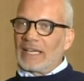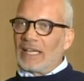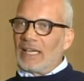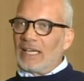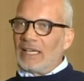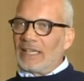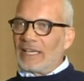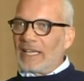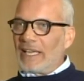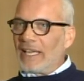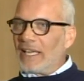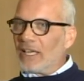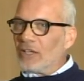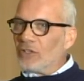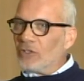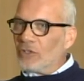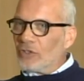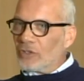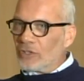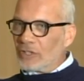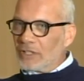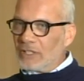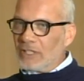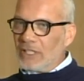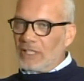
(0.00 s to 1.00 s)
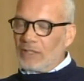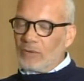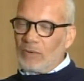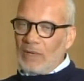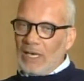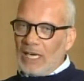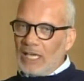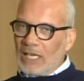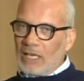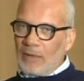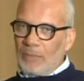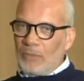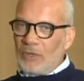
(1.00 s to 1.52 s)
record
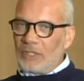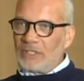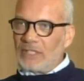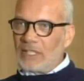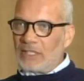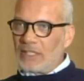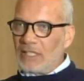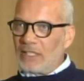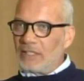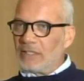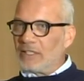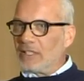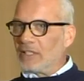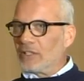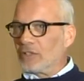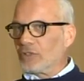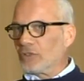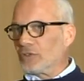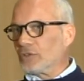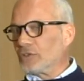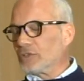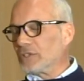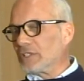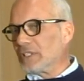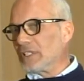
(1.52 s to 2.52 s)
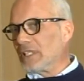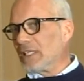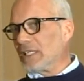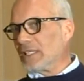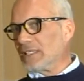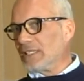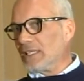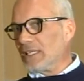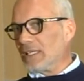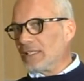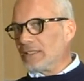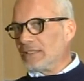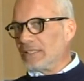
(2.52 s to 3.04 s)
quella che poi è stata interrotta
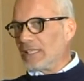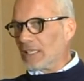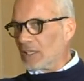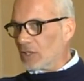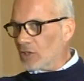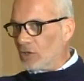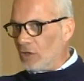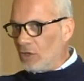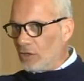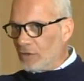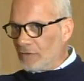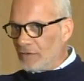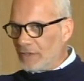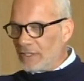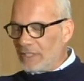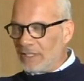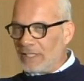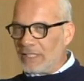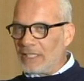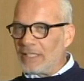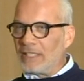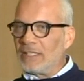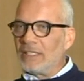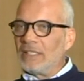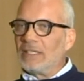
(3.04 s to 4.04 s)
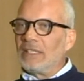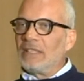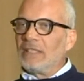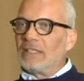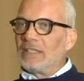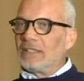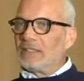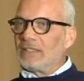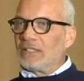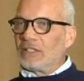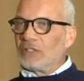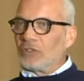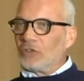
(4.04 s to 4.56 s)
da, dal Covid,
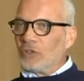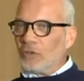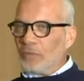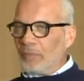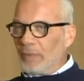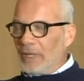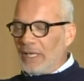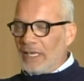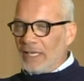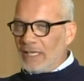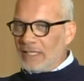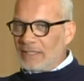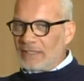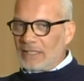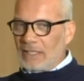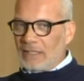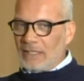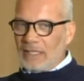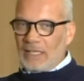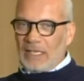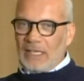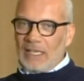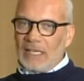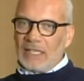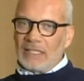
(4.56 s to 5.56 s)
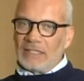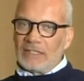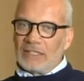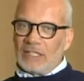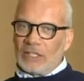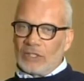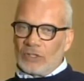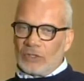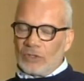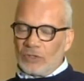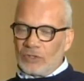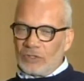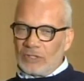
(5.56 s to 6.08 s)
siccome è stata
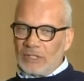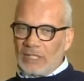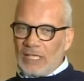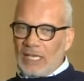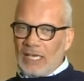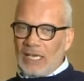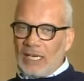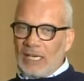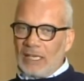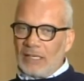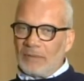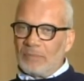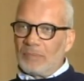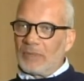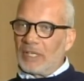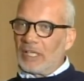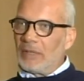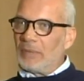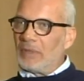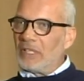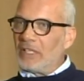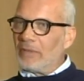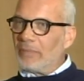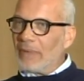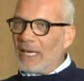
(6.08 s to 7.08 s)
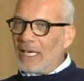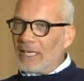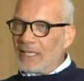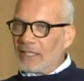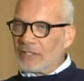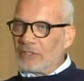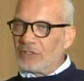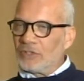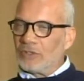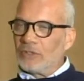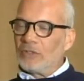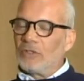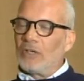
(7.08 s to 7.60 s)
interrotta ai primi di
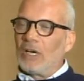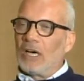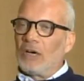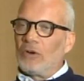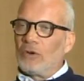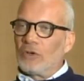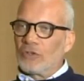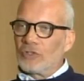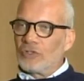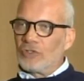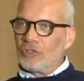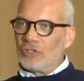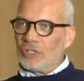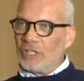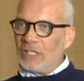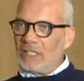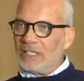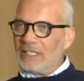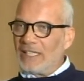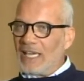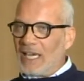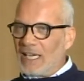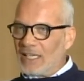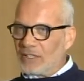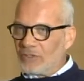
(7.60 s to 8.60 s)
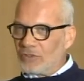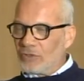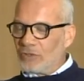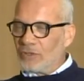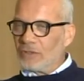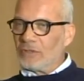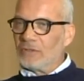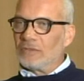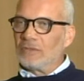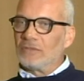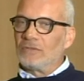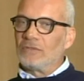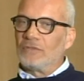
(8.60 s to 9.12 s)
marzo, a oggi il
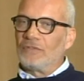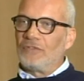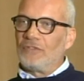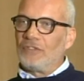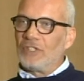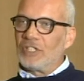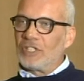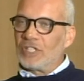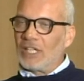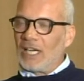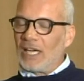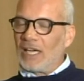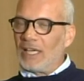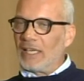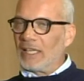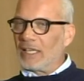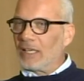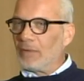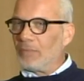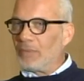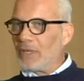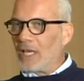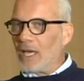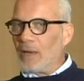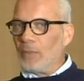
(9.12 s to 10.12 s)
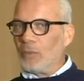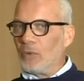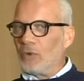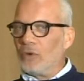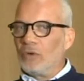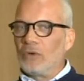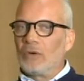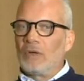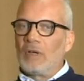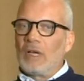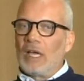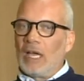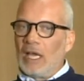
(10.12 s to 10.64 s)
dato ufficiale che abbiamo
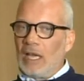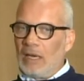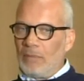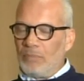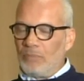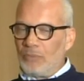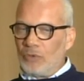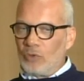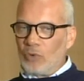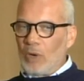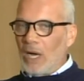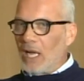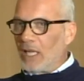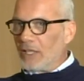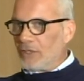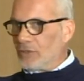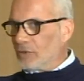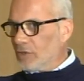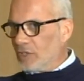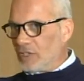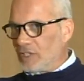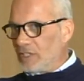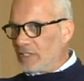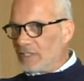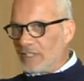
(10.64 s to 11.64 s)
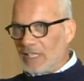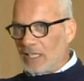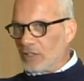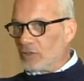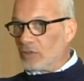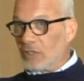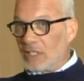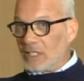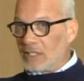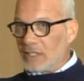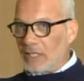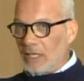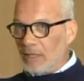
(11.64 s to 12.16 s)
è il più alto registrato
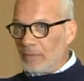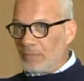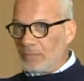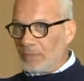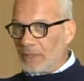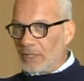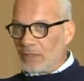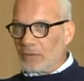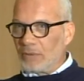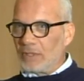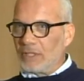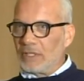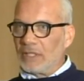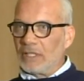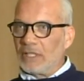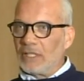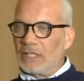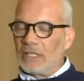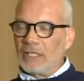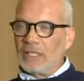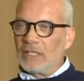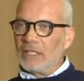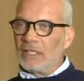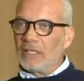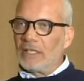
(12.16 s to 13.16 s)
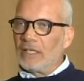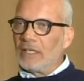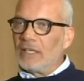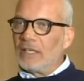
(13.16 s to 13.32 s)
da sempre, quindi